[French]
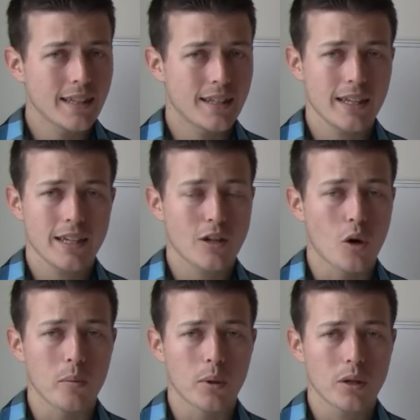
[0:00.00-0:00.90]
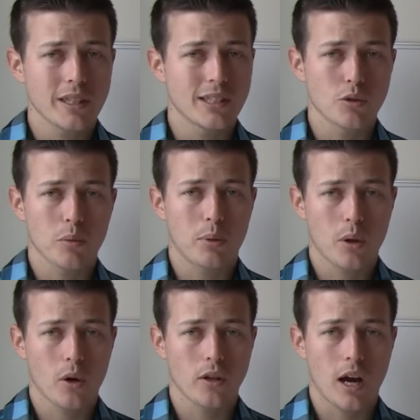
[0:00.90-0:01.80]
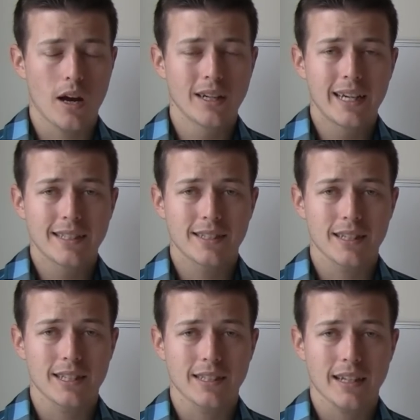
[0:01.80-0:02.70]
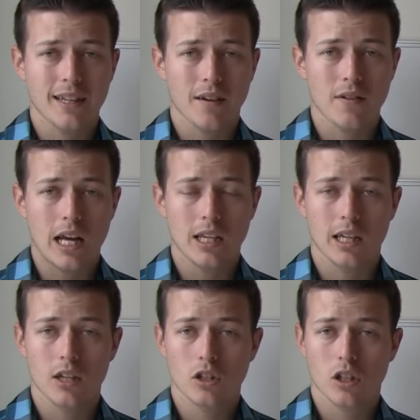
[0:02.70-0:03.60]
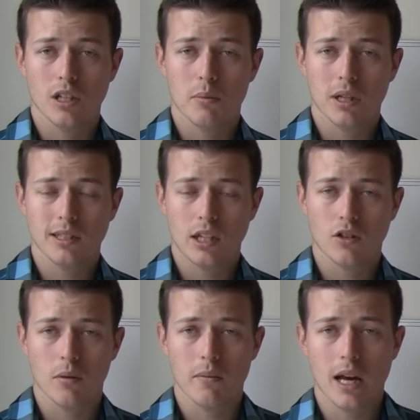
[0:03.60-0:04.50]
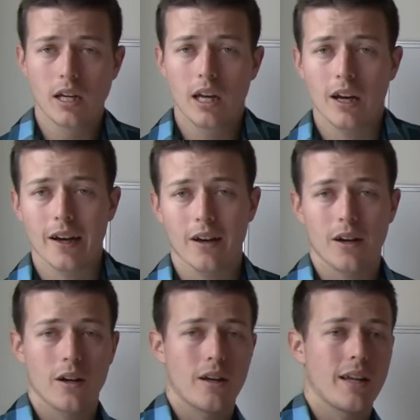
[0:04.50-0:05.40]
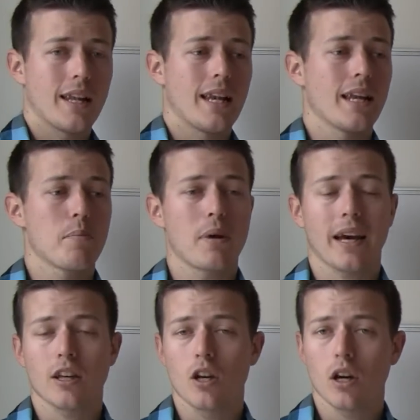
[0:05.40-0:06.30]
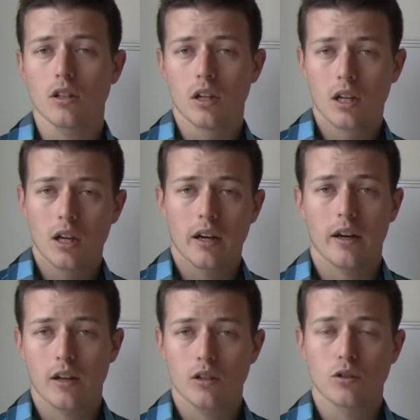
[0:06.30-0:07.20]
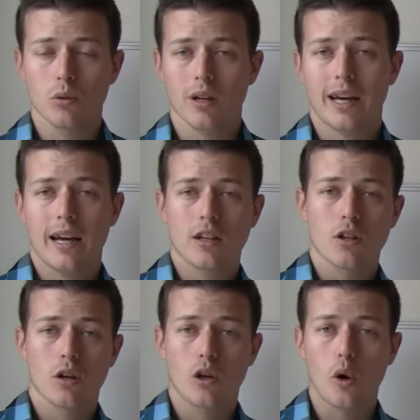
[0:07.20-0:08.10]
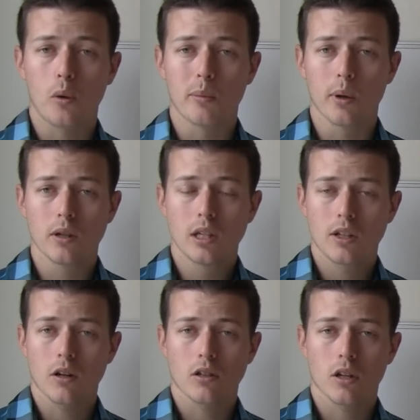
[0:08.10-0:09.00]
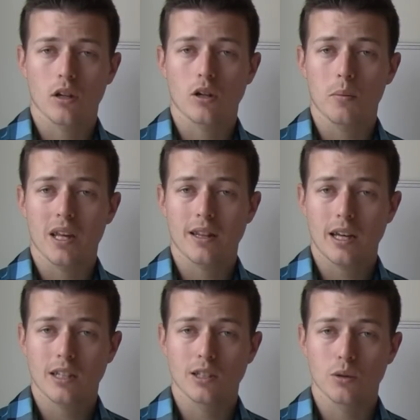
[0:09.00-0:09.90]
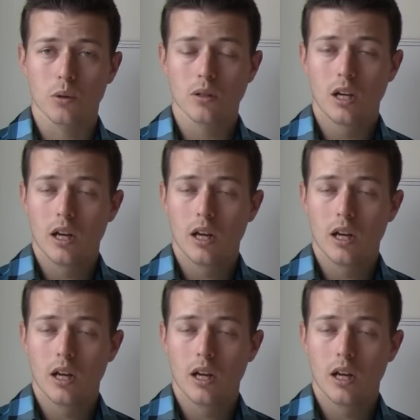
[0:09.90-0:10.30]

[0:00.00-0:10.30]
tes combats, ils ne durent pas une heure, c'est des intervalles. Et là, je ne connais pas exactement les périodes euh, durant le combat, donc euh, combien de temps qui dure,